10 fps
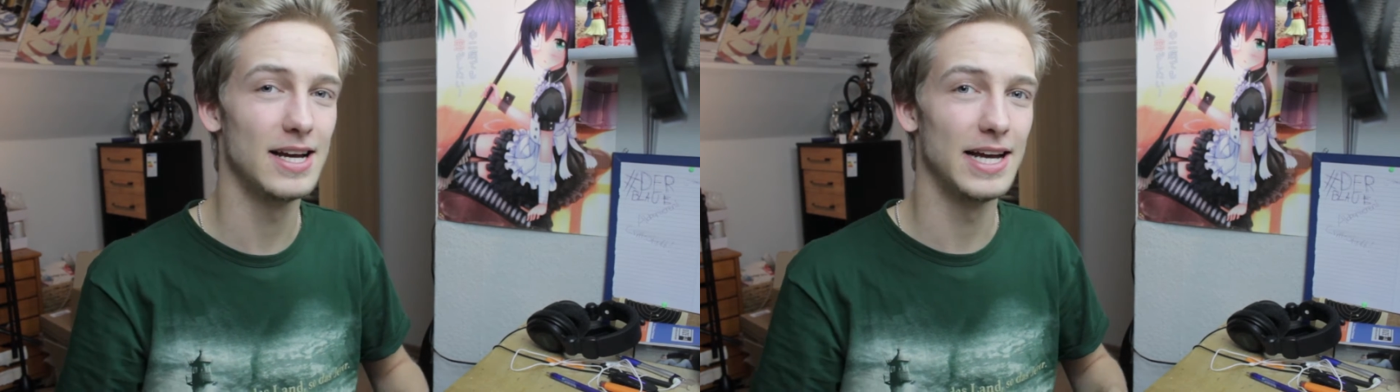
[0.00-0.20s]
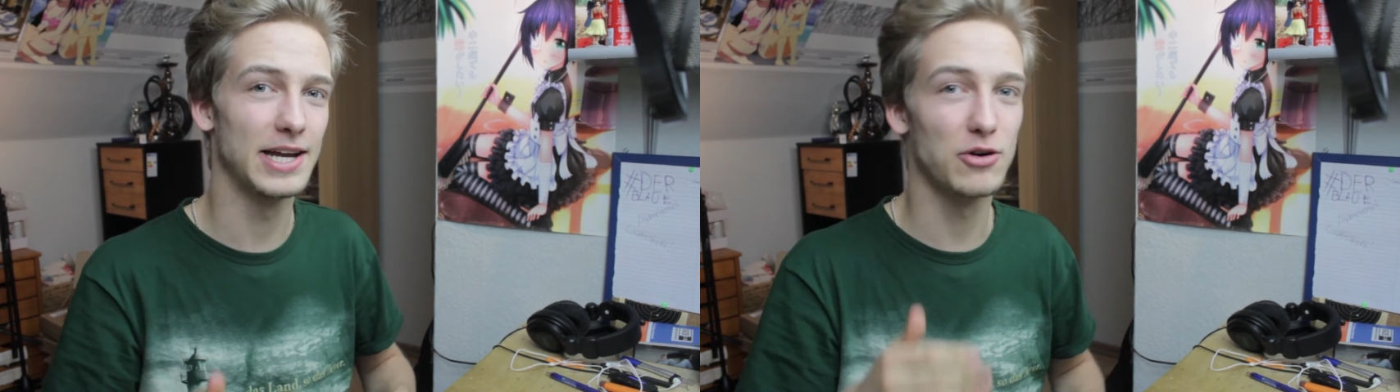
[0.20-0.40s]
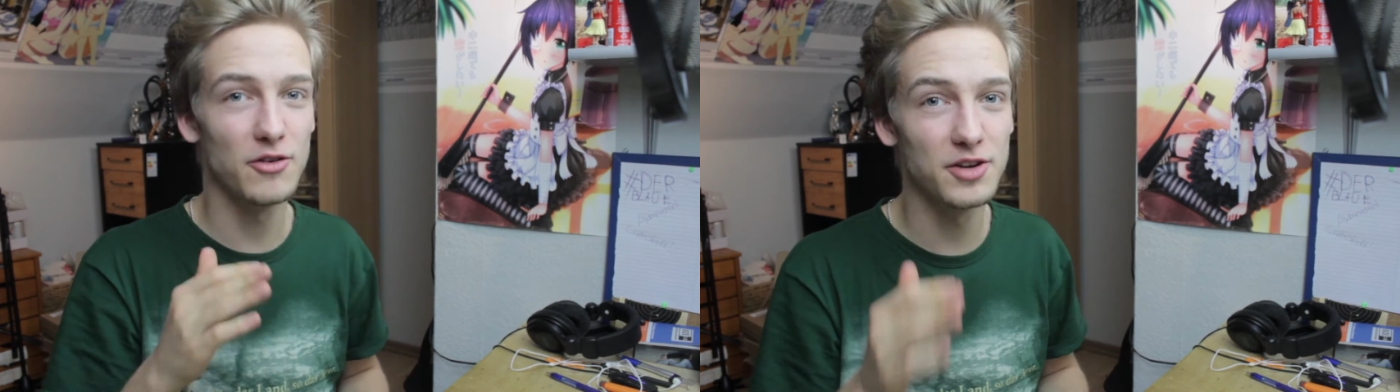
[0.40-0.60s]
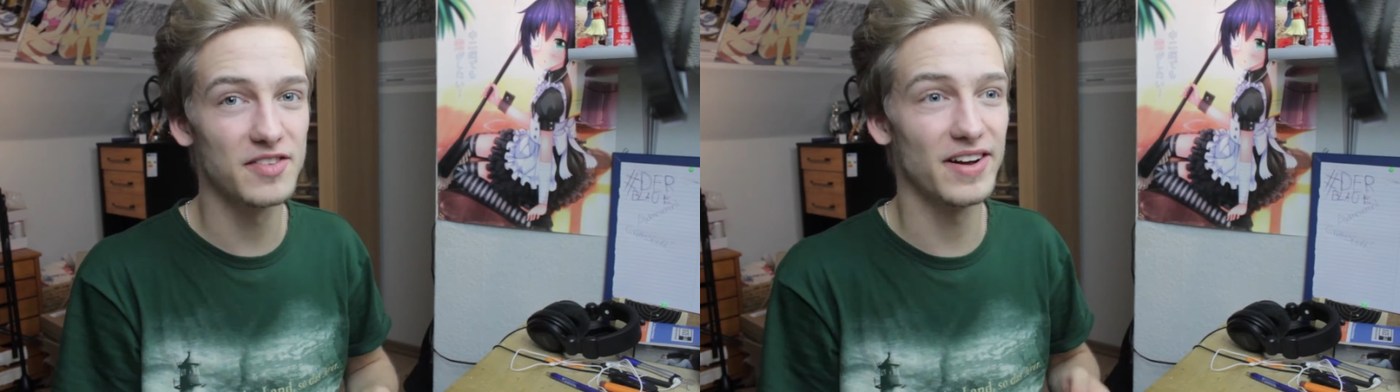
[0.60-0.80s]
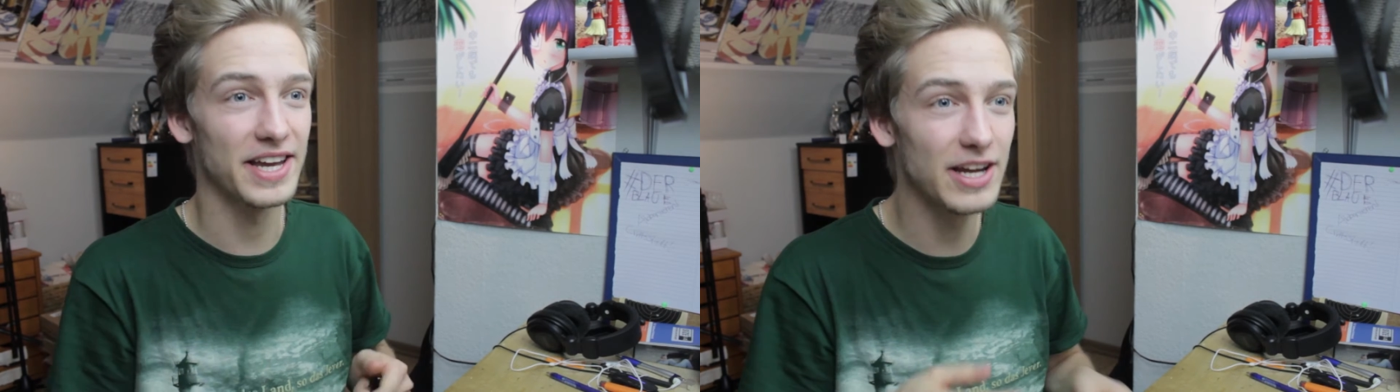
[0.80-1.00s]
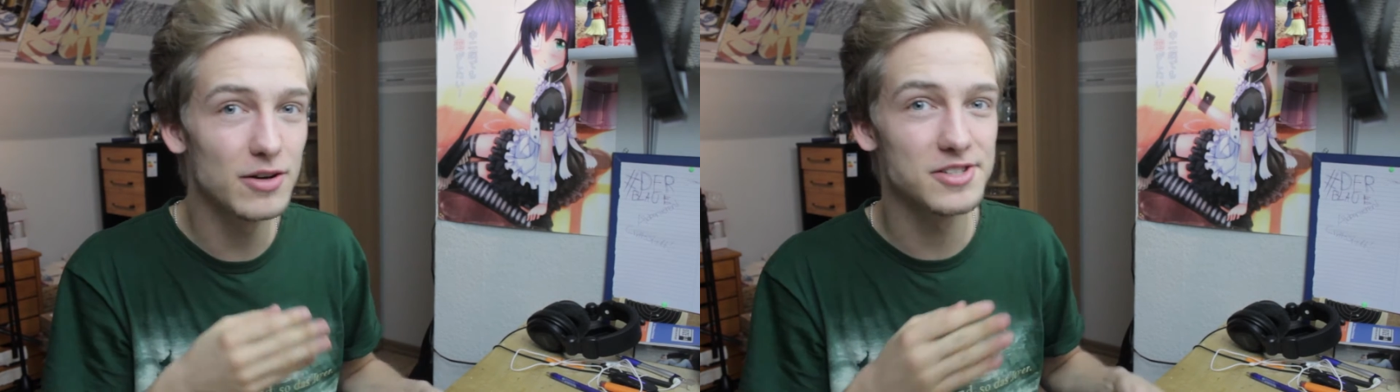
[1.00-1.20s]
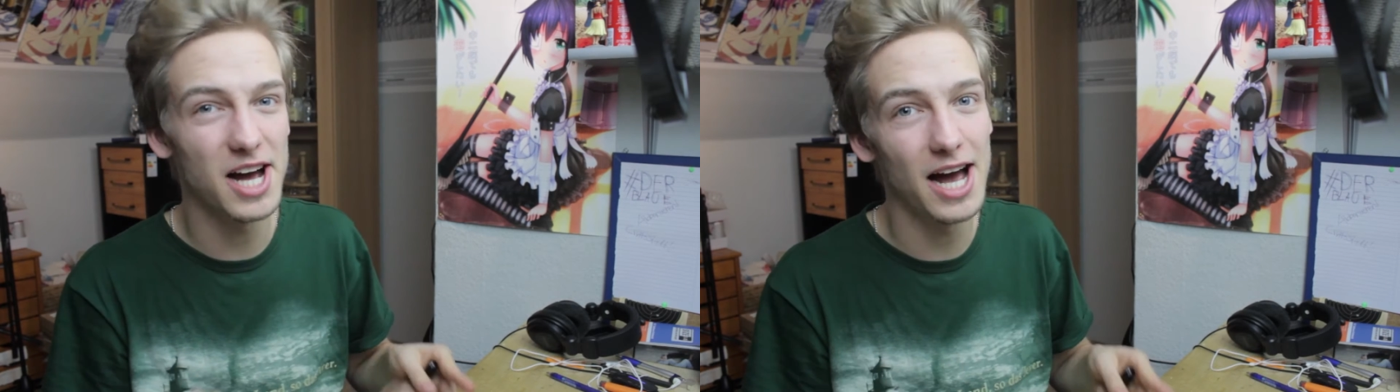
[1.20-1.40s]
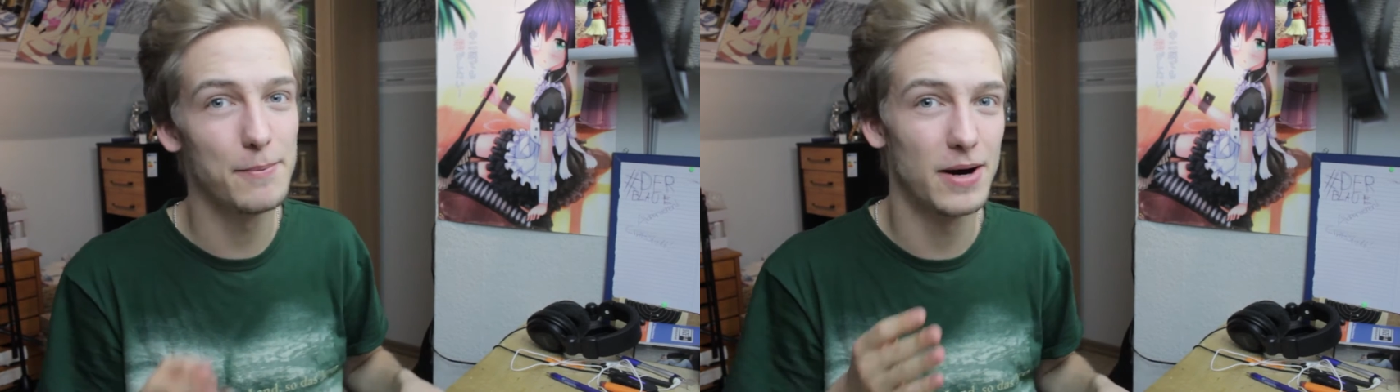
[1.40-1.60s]
Ich konnte zwar hier und
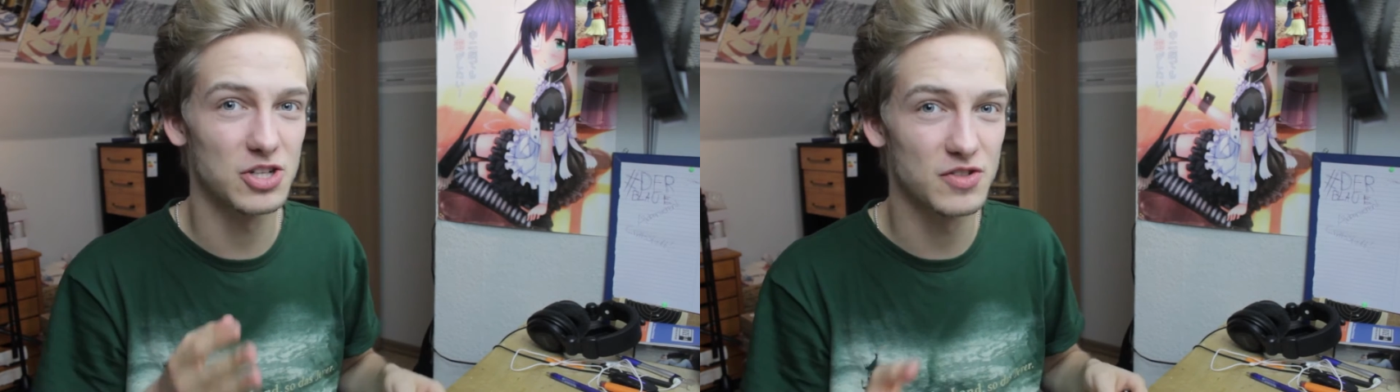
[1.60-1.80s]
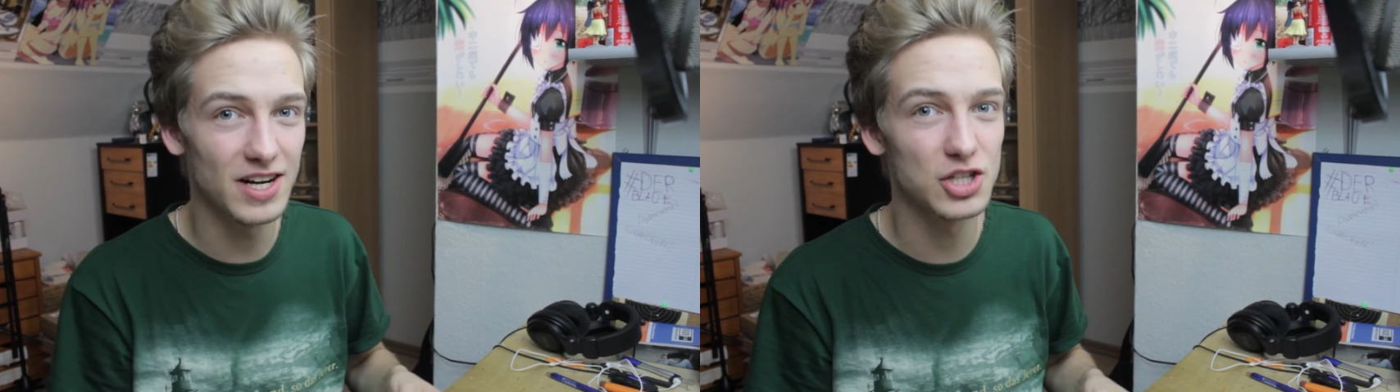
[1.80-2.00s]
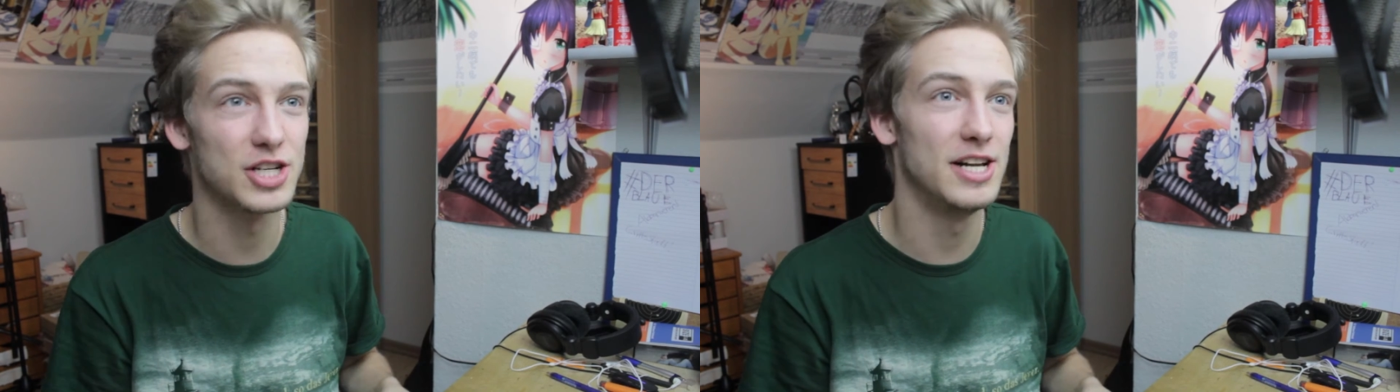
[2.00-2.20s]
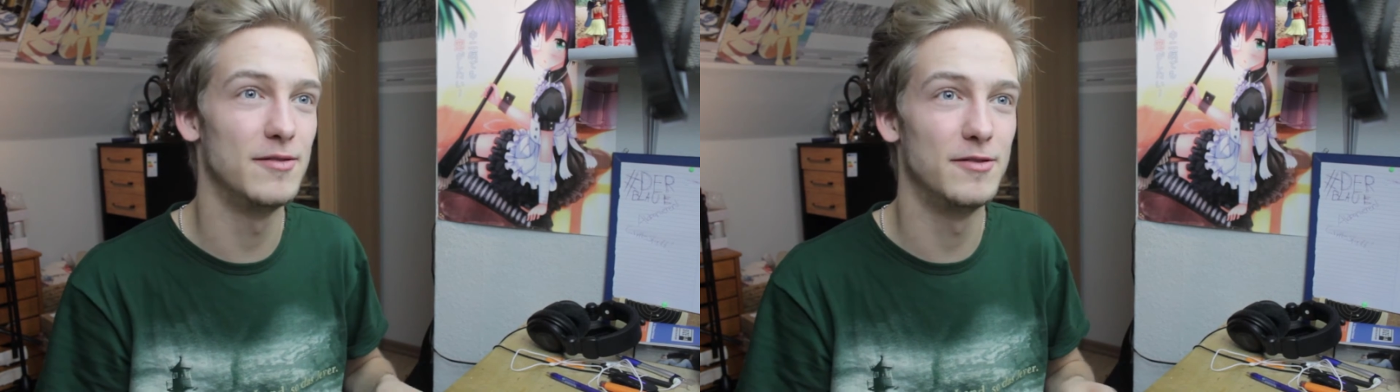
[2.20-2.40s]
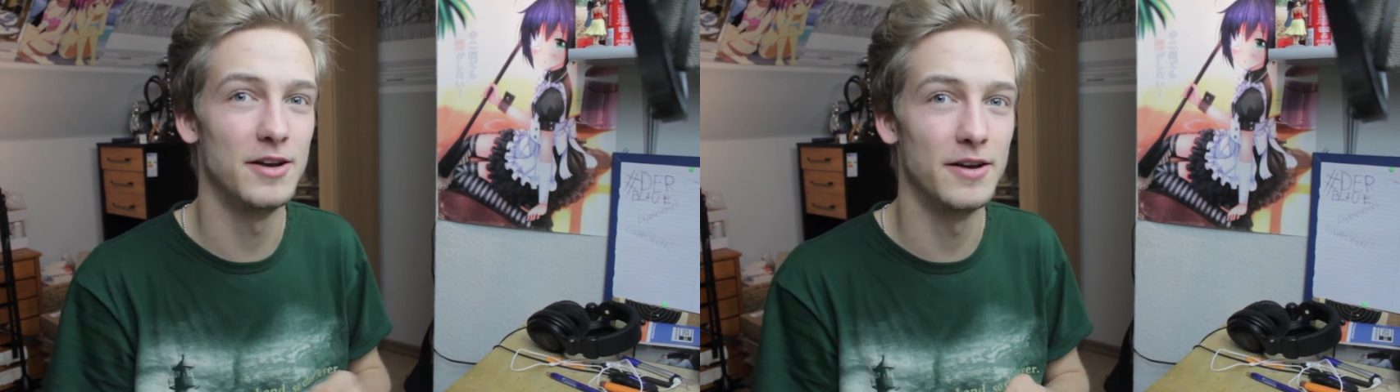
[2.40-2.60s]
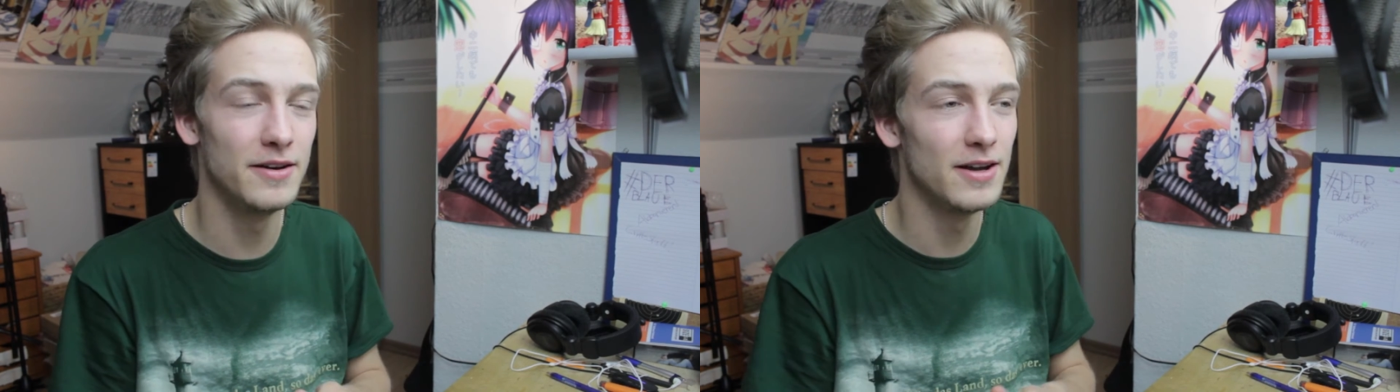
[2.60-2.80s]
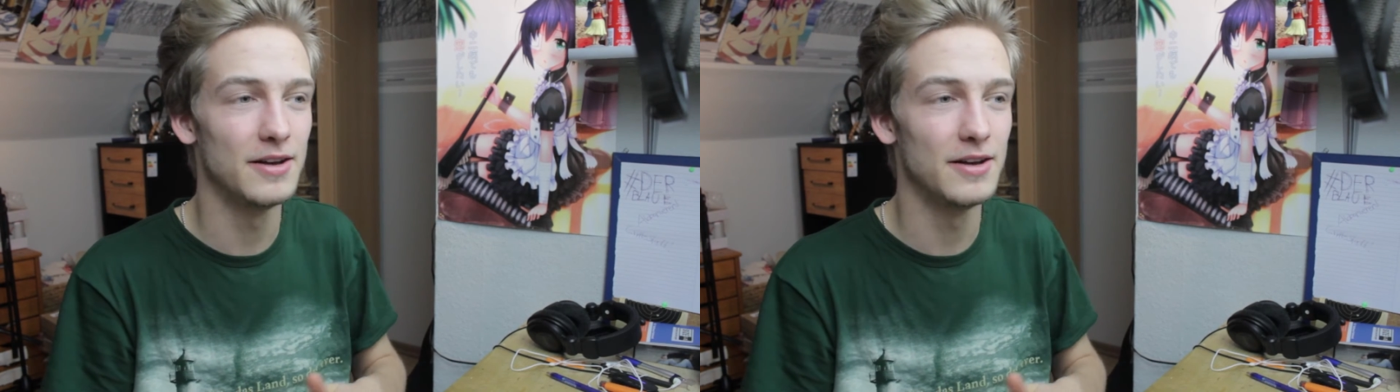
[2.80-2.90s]
da ein paar Schwachstellen finden,